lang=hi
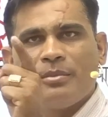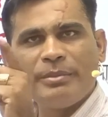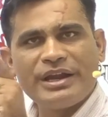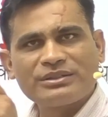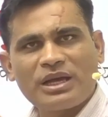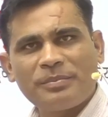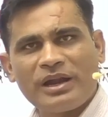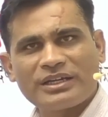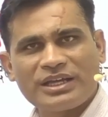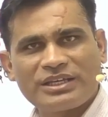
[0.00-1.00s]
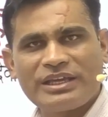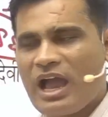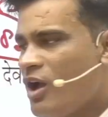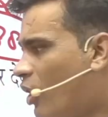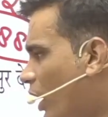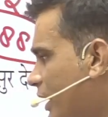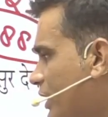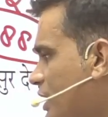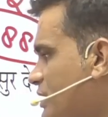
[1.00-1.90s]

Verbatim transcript: मेड़ता पर अटैक किया और इनके